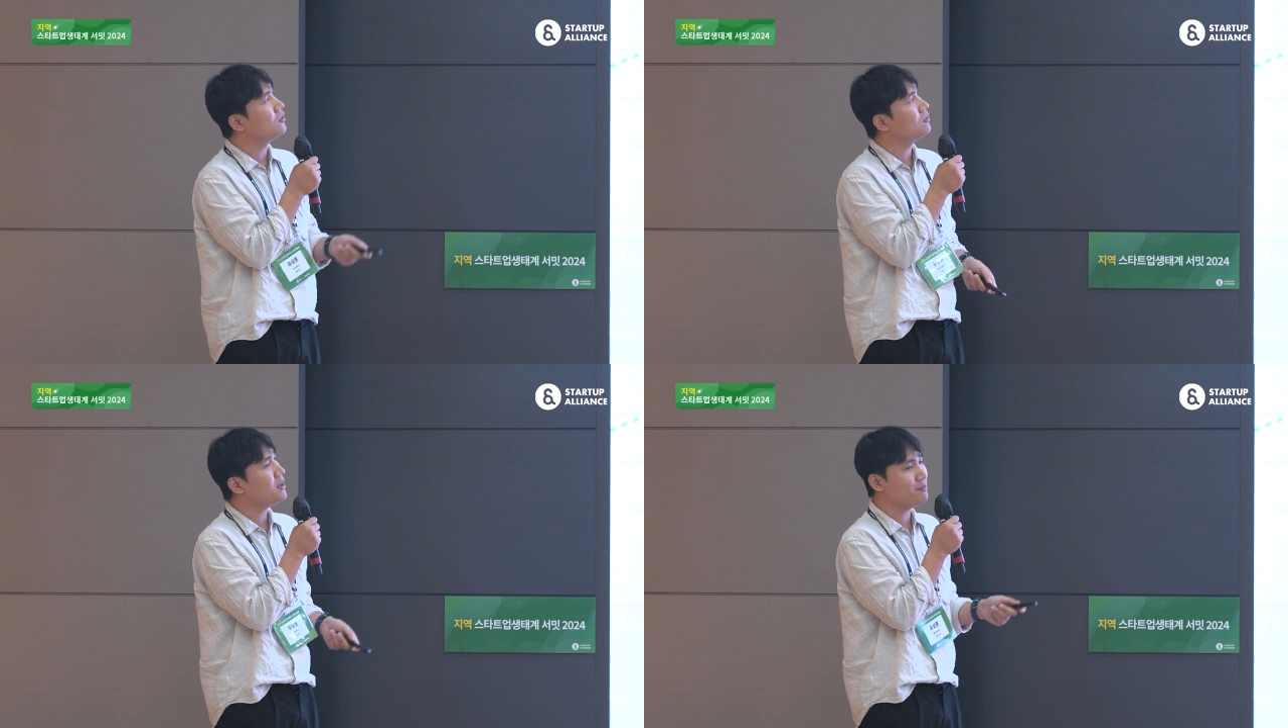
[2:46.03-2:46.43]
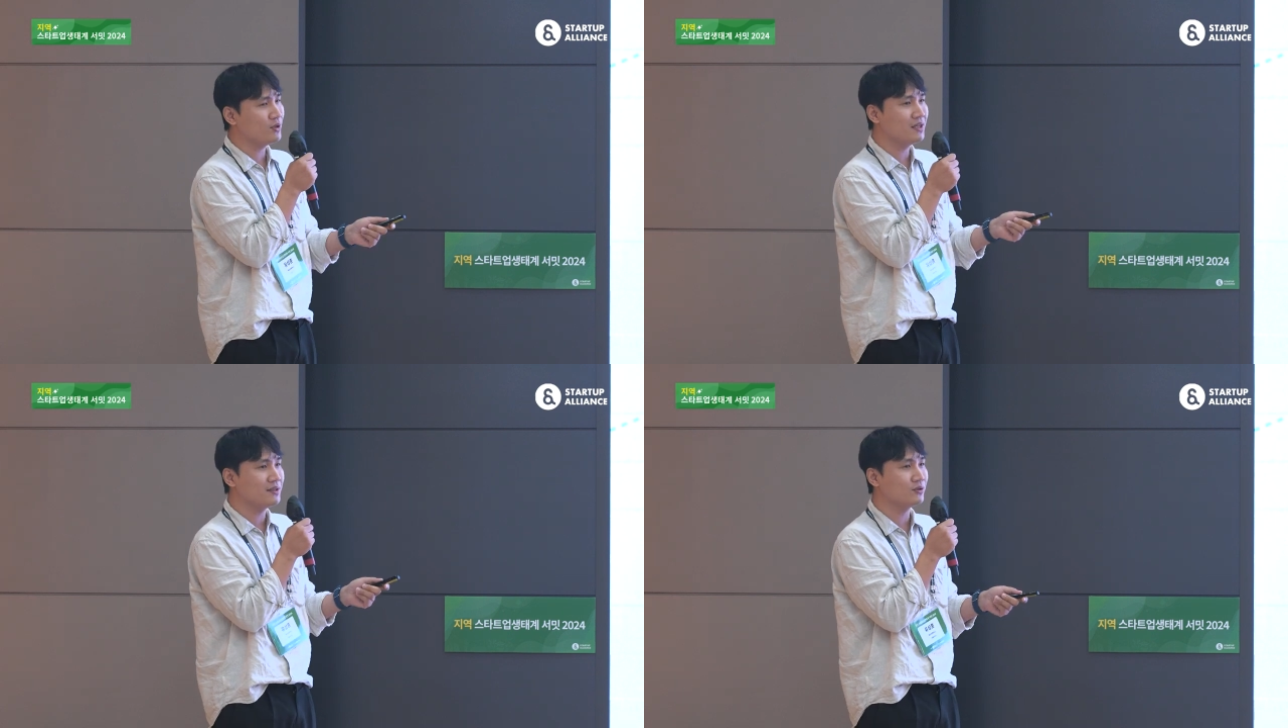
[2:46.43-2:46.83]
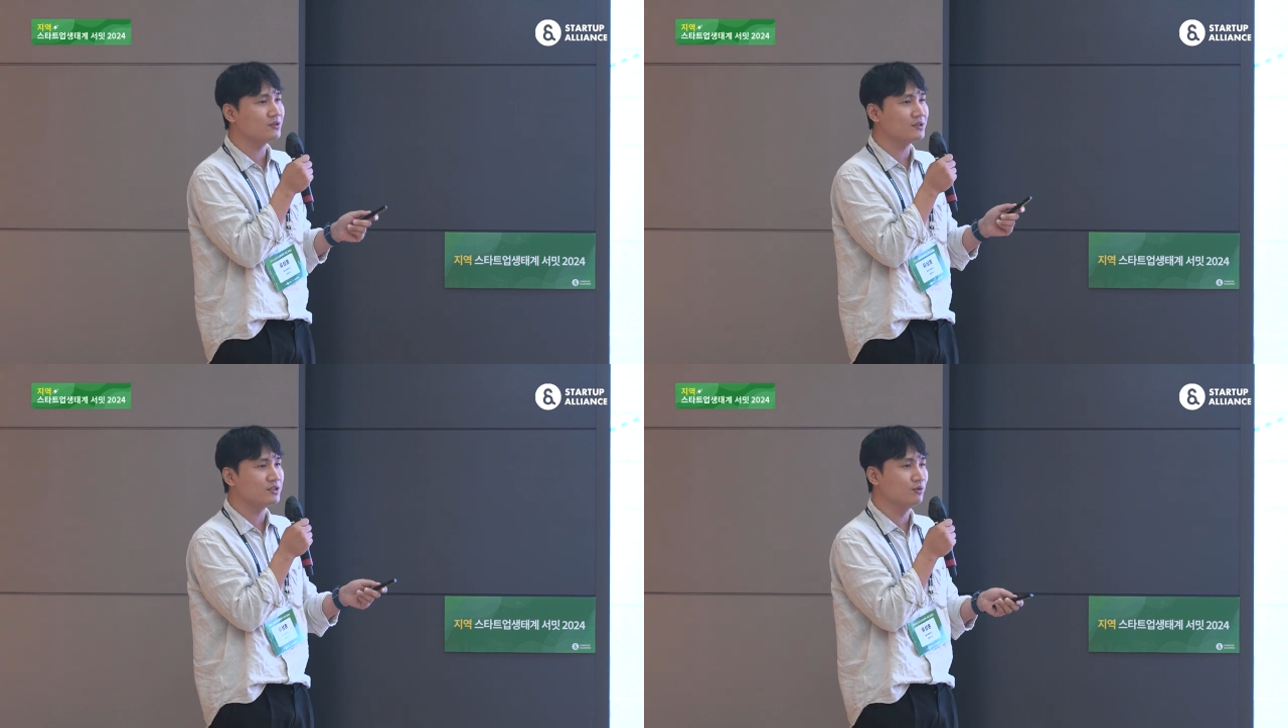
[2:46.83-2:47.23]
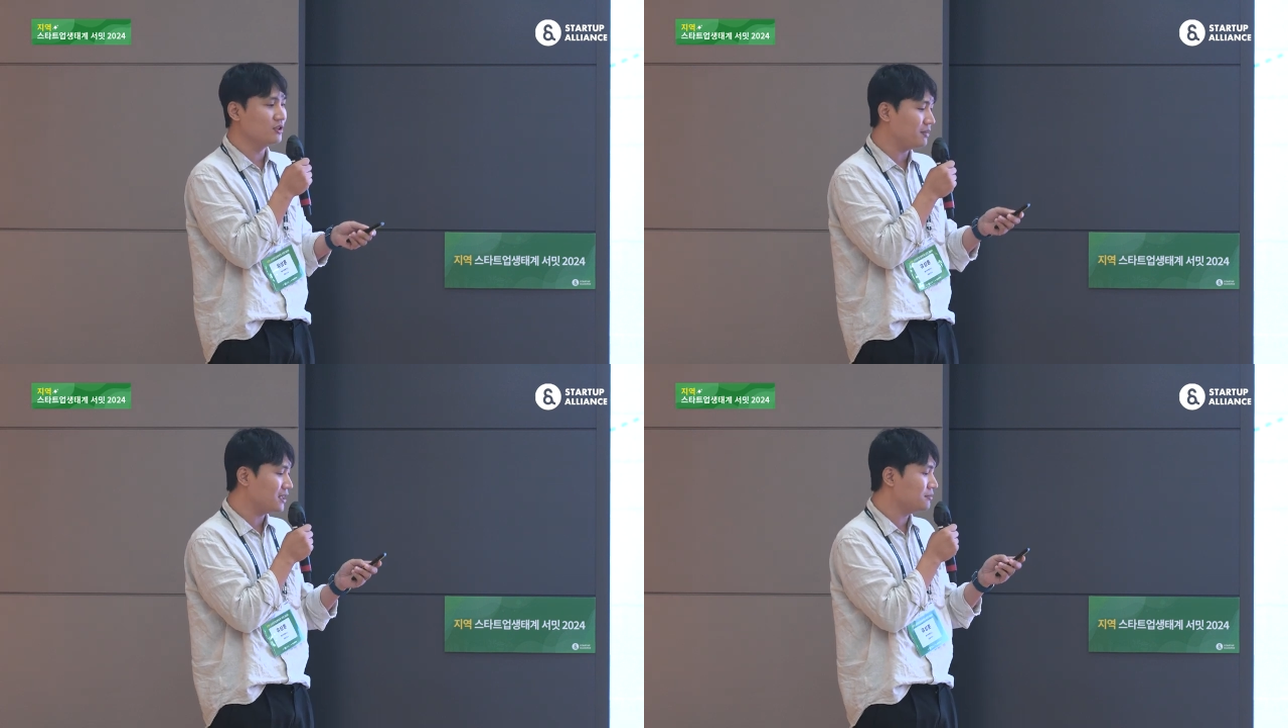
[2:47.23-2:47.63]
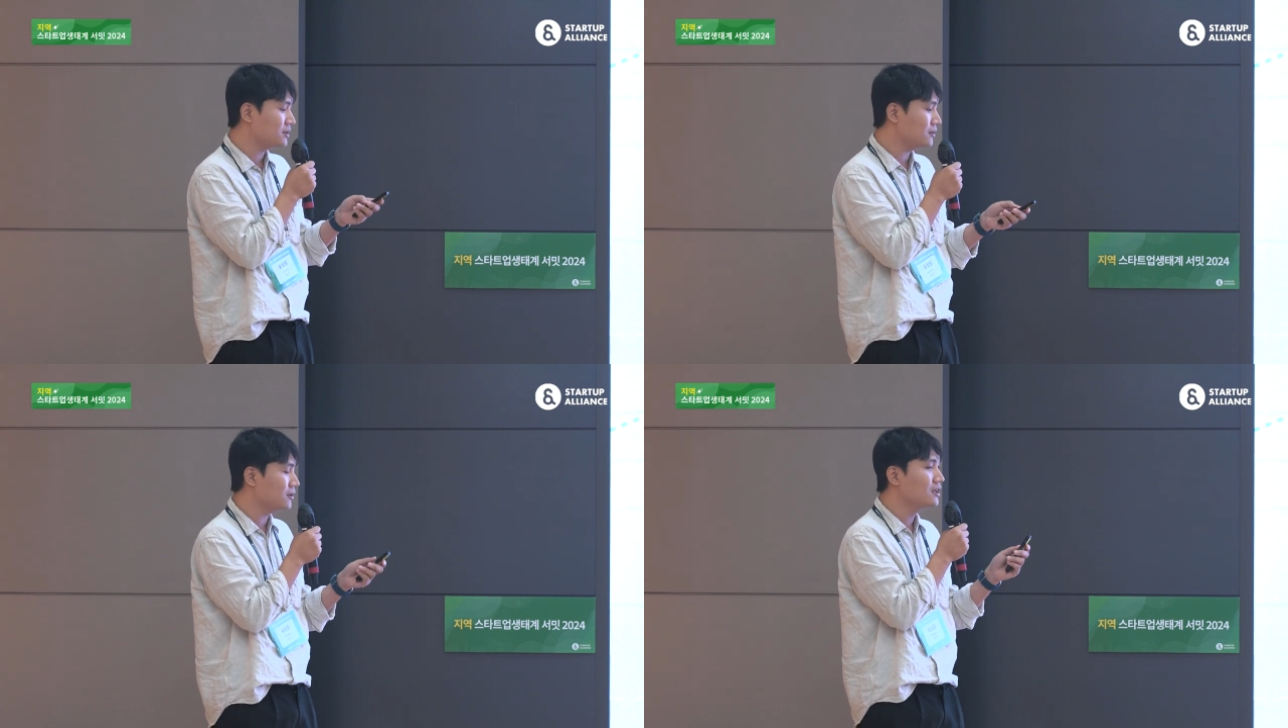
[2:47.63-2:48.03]
어, 파편화된 것들을 지원을
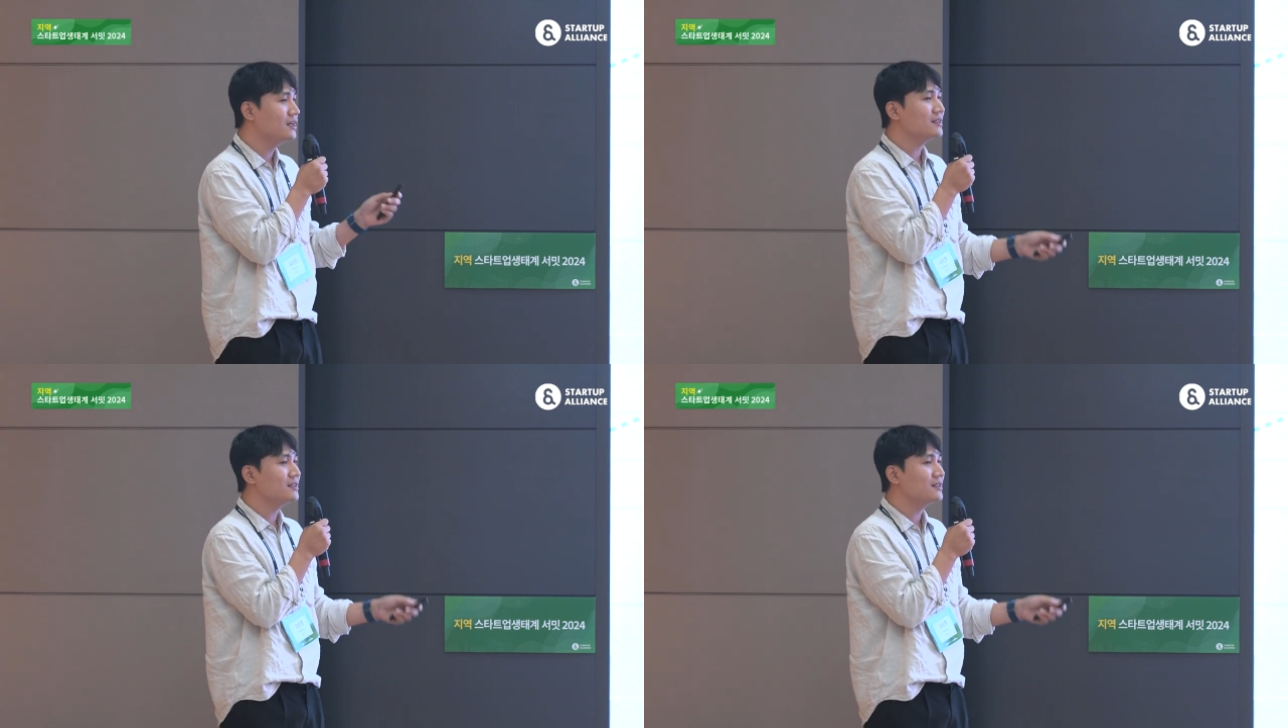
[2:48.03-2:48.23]
받으면서